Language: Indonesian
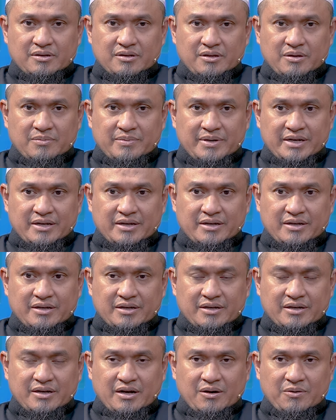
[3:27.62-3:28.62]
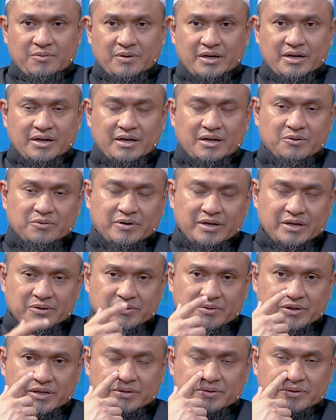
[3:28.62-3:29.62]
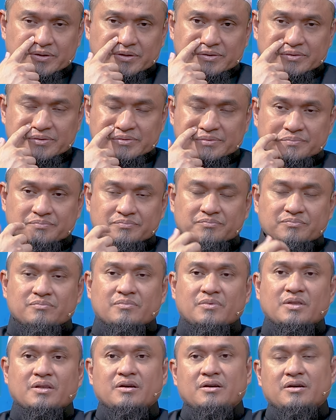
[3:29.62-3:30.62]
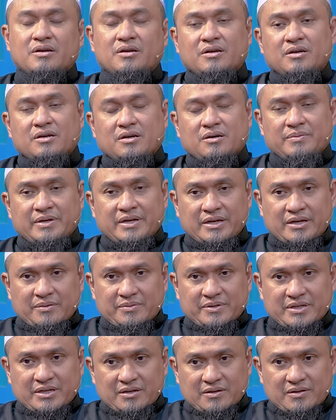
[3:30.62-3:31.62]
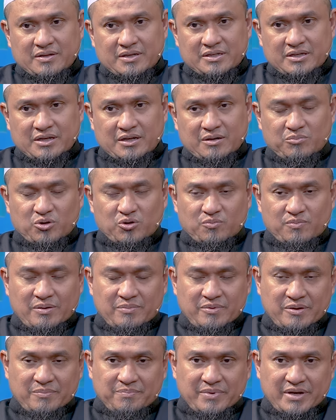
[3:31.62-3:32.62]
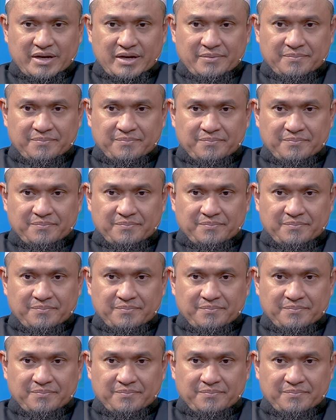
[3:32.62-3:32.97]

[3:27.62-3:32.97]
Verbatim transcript: di mana awal kali wahyu itu kepada Nabi Shallallahu Alaihi Wasallam berupa mimpi